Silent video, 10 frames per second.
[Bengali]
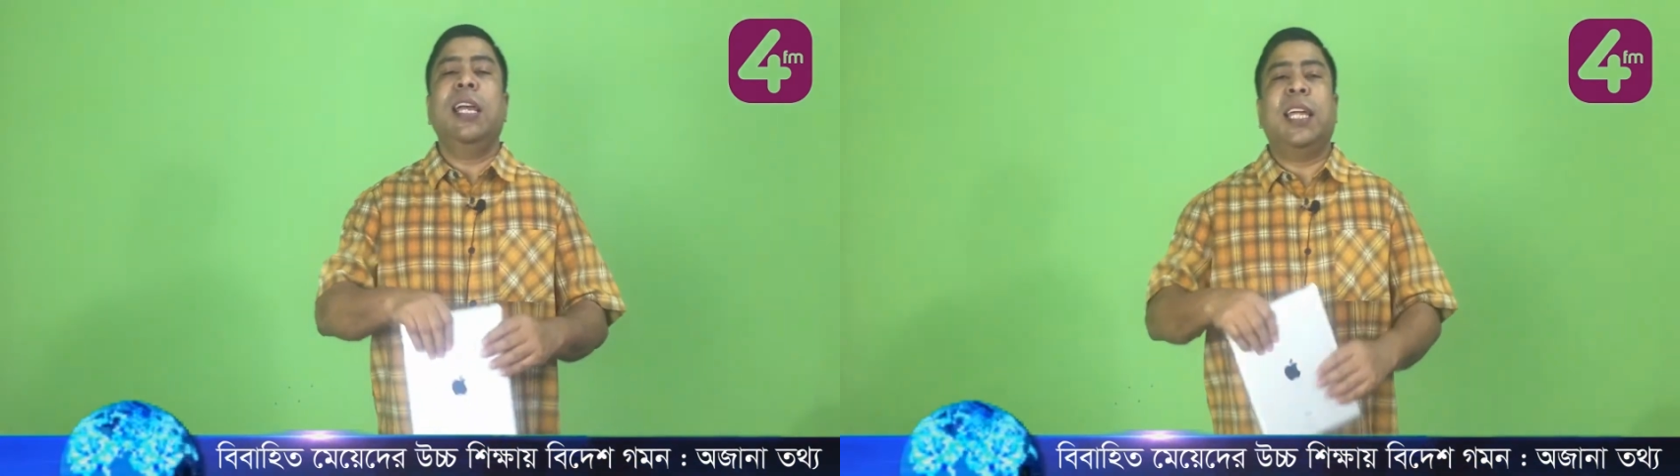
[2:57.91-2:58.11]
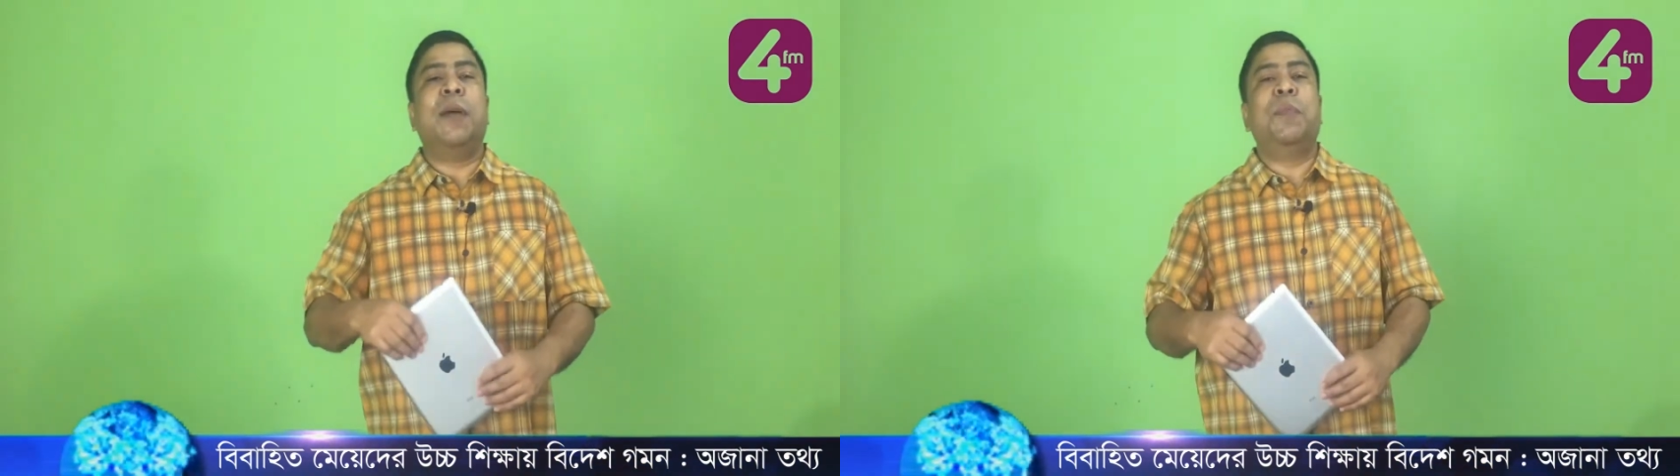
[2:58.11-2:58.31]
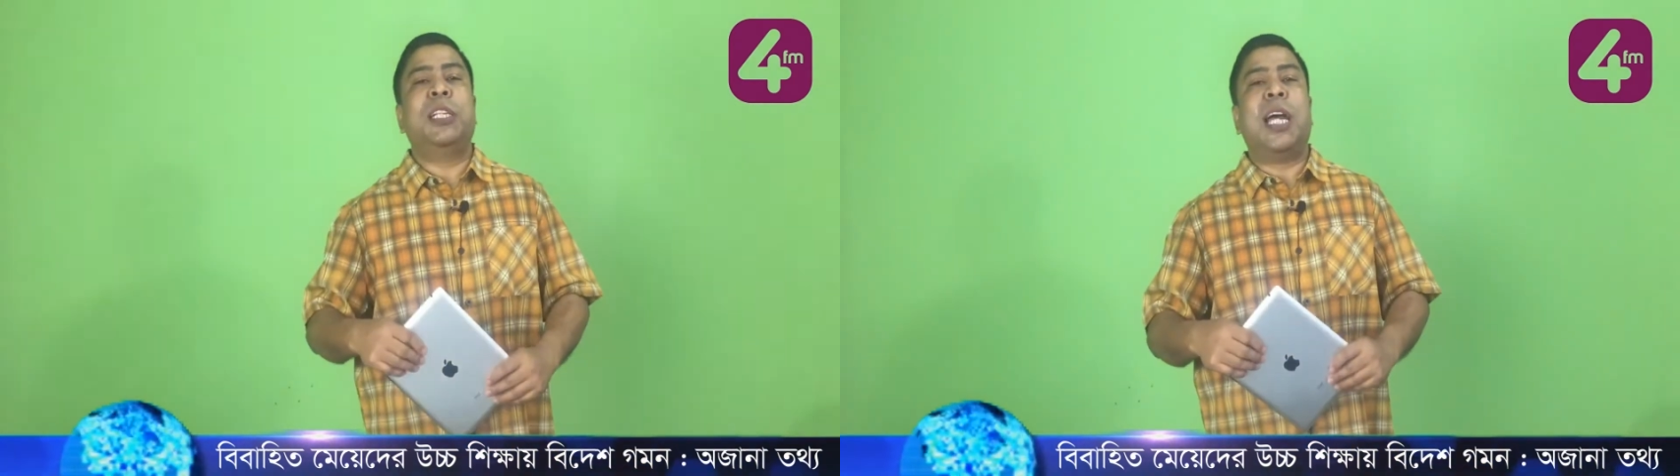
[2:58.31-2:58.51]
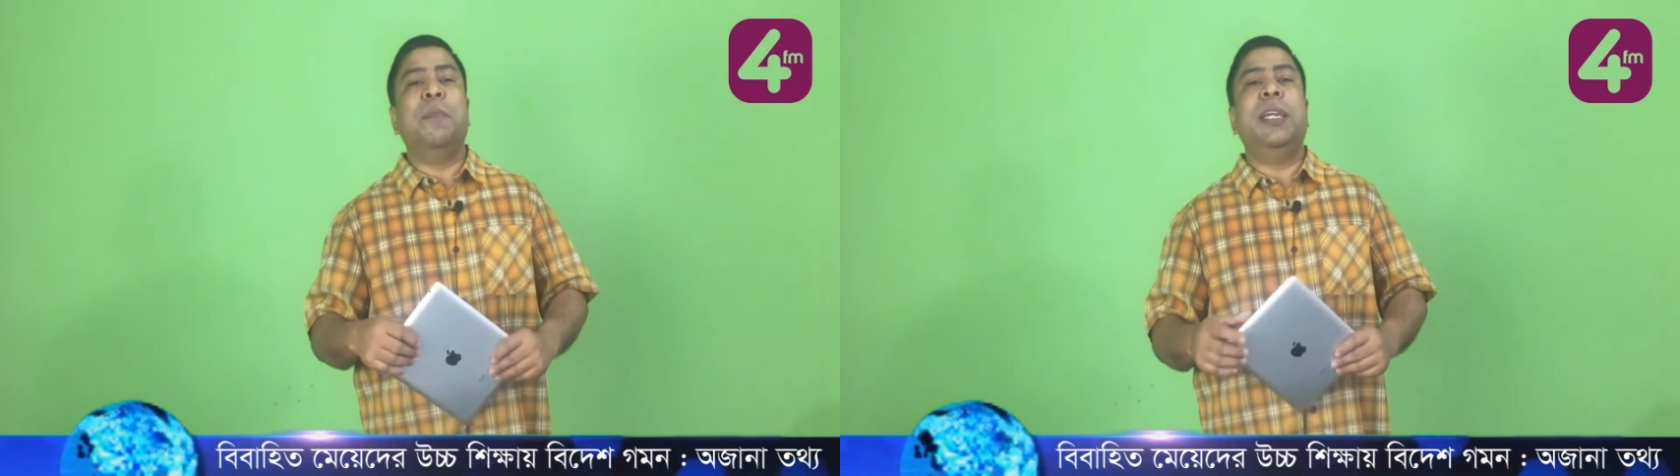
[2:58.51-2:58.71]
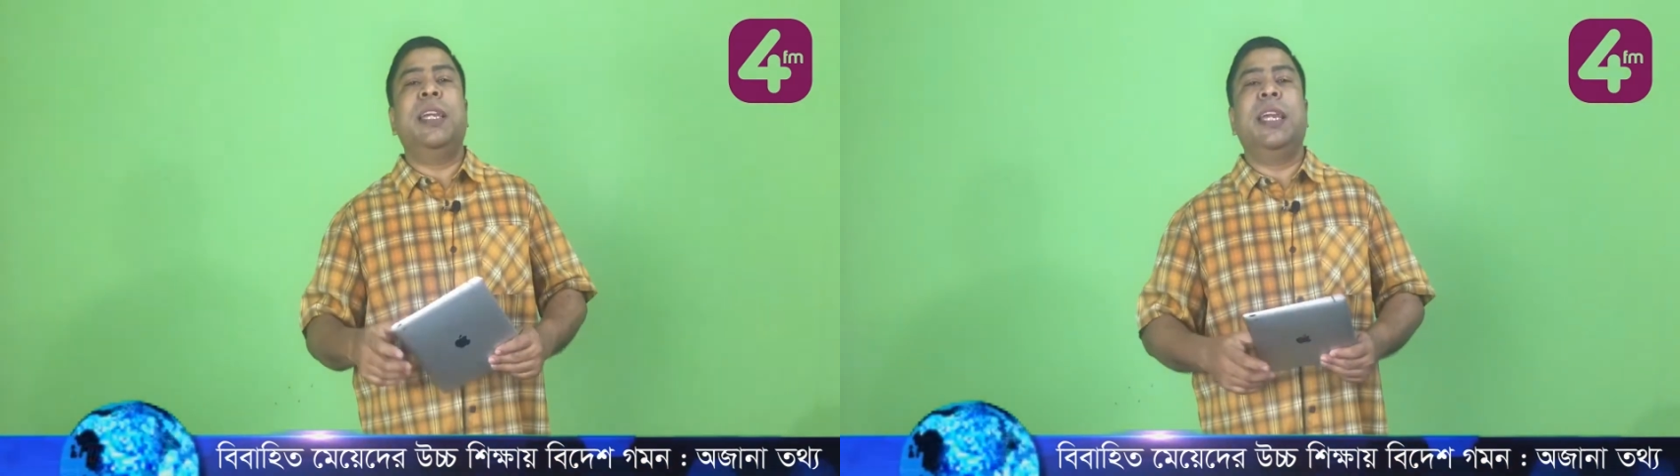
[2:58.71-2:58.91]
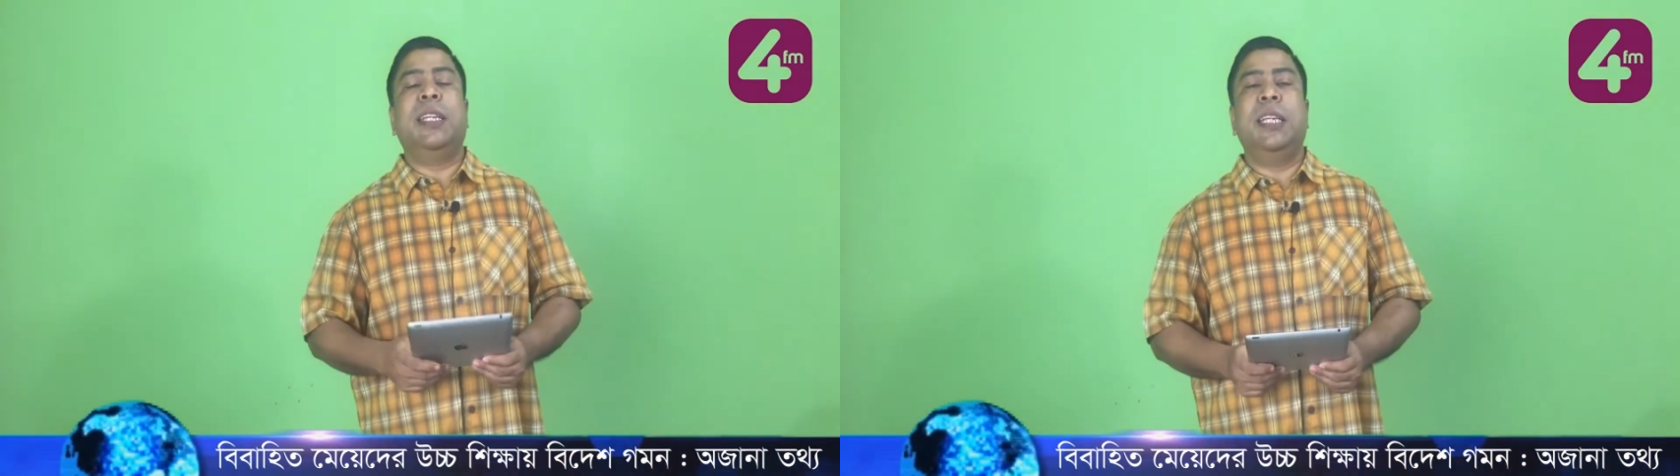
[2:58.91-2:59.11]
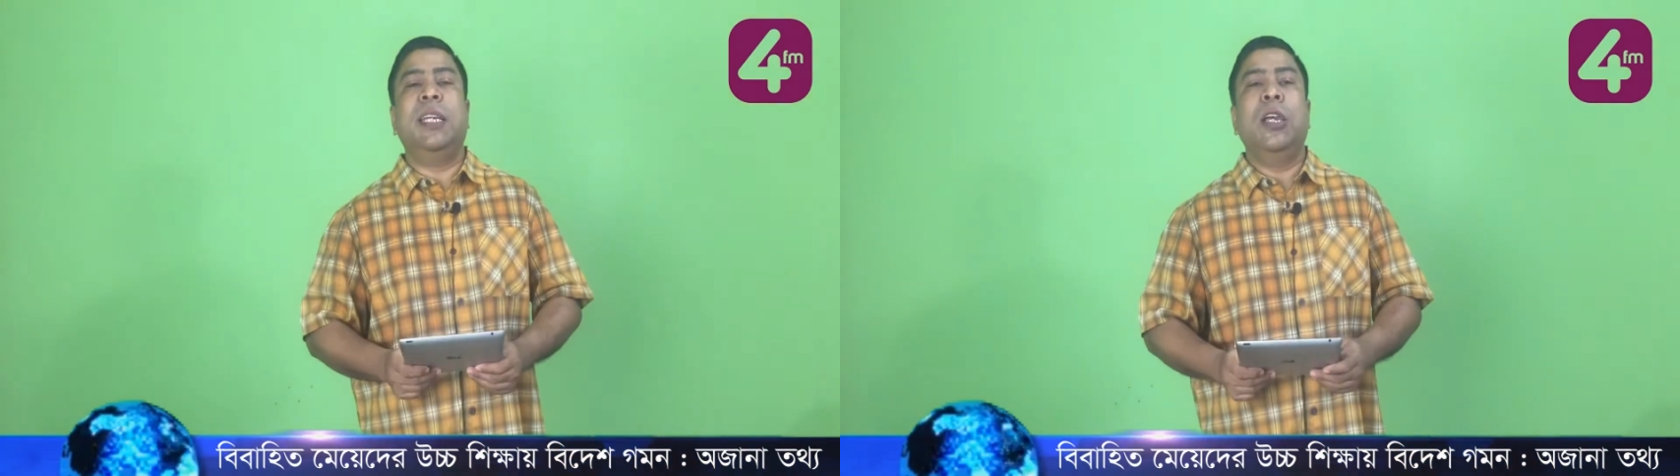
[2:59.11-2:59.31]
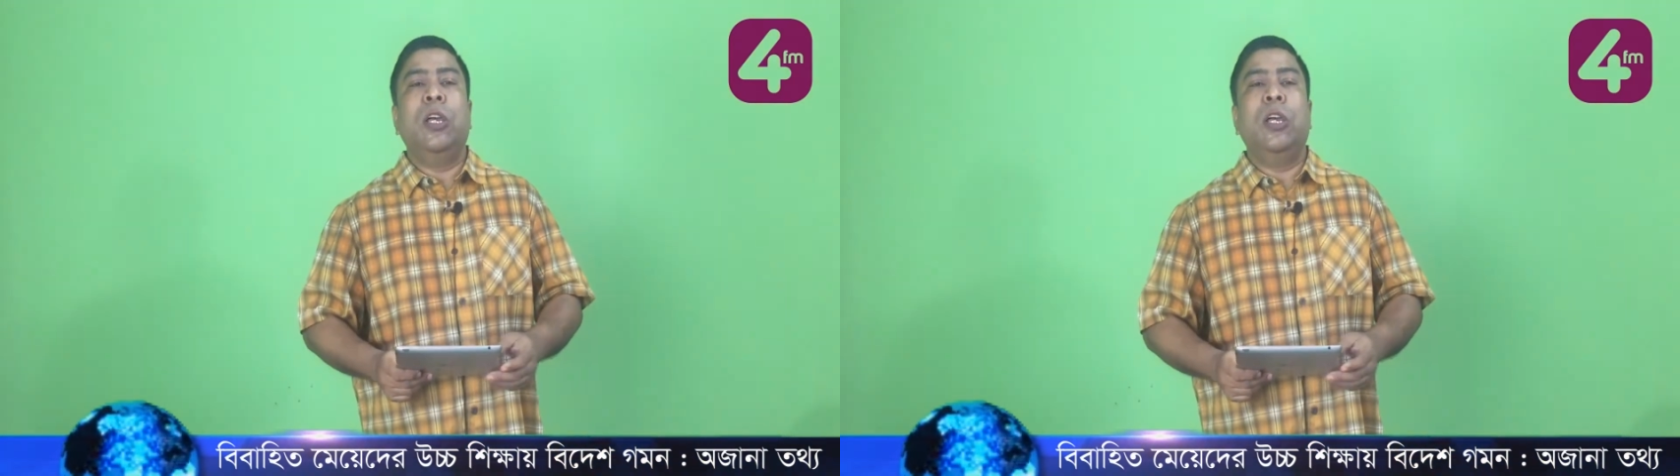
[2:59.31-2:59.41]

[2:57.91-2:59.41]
তাই আপনার স্বামীকে একটি